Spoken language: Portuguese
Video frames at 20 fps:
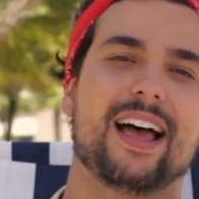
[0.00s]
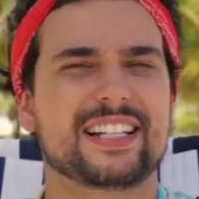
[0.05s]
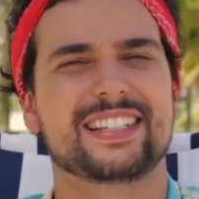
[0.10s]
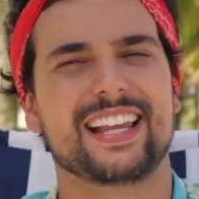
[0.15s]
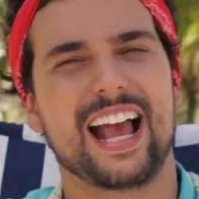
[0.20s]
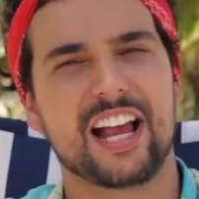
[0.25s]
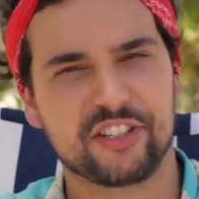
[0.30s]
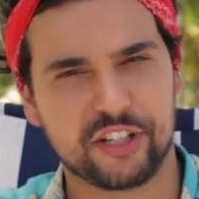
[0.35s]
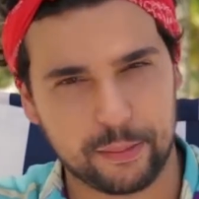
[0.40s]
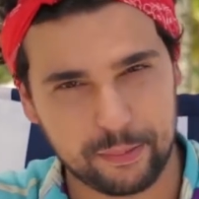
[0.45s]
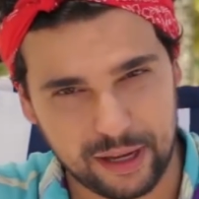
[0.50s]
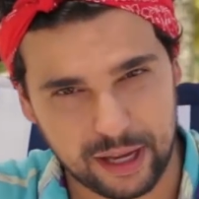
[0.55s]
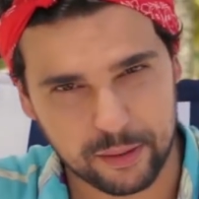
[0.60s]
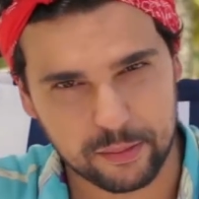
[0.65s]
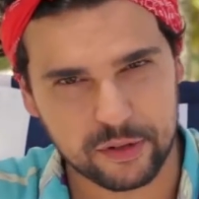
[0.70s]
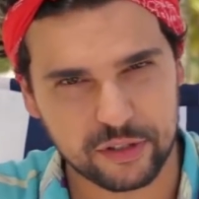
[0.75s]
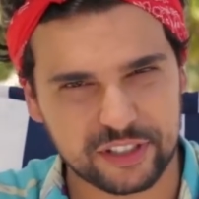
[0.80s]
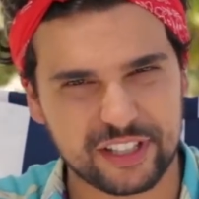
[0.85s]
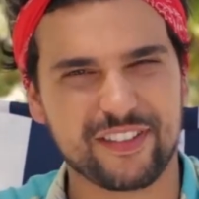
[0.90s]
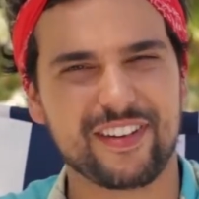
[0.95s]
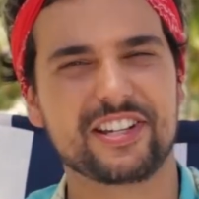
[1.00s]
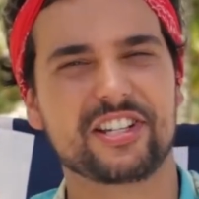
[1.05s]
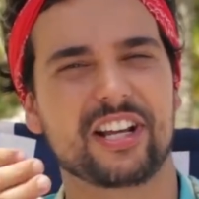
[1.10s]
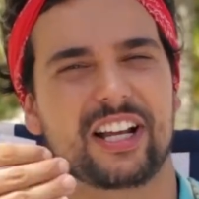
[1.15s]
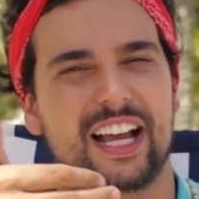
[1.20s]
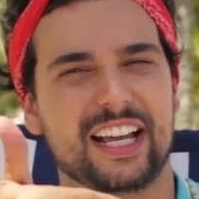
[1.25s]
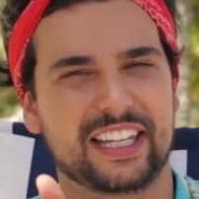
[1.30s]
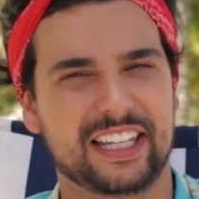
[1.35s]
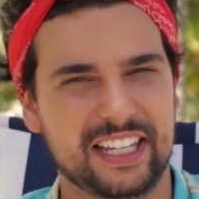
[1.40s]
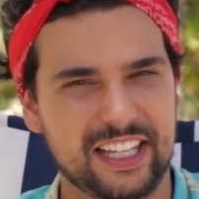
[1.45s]
Você acha mesmo que você vai
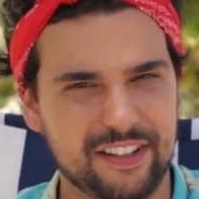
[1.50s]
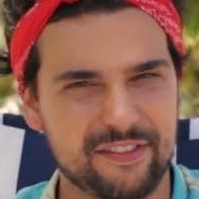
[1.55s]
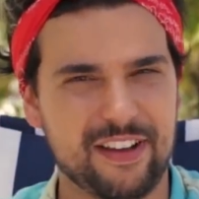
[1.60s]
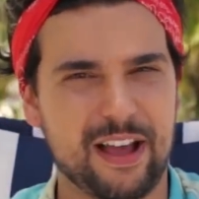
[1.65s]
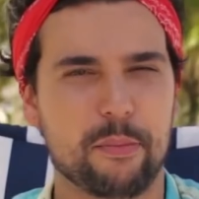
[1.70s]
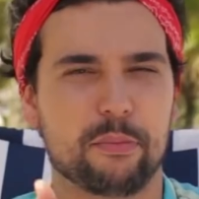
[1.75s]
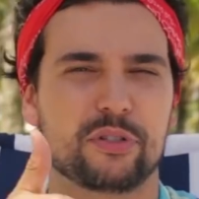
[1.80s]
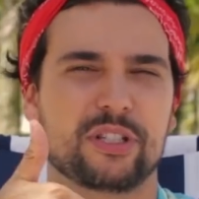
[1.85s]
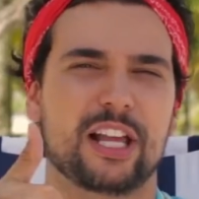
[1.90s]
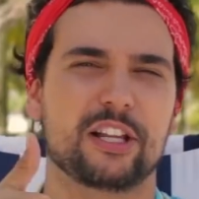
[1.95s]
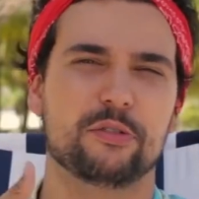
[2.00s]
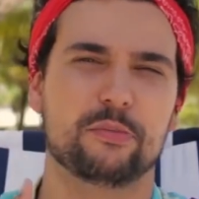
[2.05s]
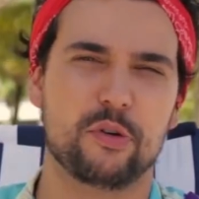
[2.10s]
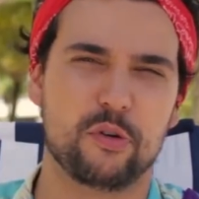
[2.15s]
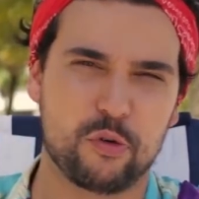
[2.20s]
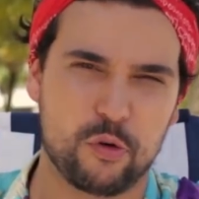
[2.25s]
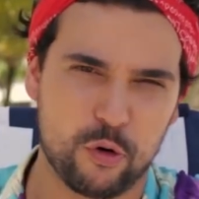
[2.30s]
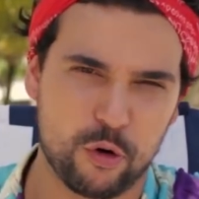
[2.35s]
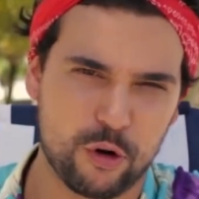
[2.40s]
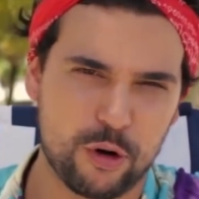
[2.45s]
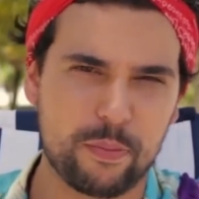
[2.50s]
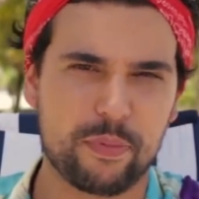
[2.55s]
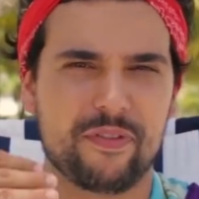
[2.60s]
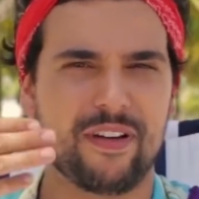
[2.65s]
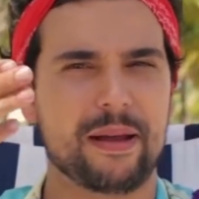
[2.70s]
chegar aqui, vai abusar do meu corpo,